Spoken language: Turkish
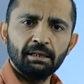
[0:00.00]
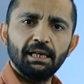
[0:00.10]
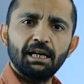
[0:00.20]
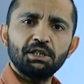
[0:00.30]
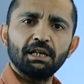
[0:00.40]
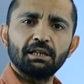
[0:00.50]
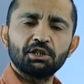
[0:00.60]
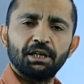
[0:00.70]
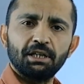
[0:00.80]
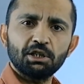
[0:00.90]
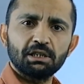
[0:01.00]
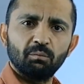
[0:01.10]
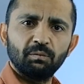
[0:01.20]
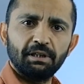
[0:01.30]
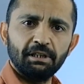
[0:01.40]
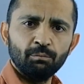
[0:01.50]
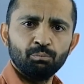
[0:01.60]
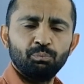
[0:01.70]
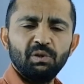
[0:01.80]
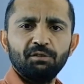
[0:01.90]
gerçekleşen işlemleri
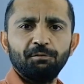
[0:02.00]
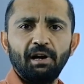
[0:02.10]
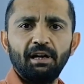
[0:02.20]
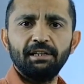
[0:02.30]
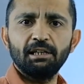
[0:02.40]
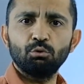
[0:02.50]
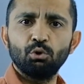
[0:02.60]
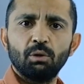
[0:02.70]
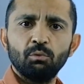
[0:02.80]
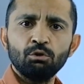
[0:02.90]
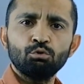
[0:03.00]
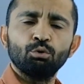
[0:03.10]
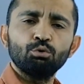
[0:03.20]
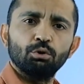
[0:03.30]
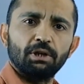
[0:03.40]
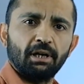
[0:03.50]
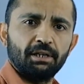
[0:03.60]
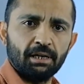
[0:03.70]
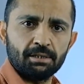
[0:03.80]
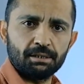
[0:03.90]
bir faaliyet döneminin sonucu olarak
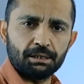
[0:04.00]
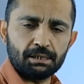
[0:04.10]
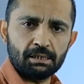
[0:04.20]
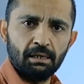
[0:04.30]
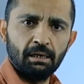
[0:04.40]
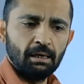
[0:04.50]
yansıtırız.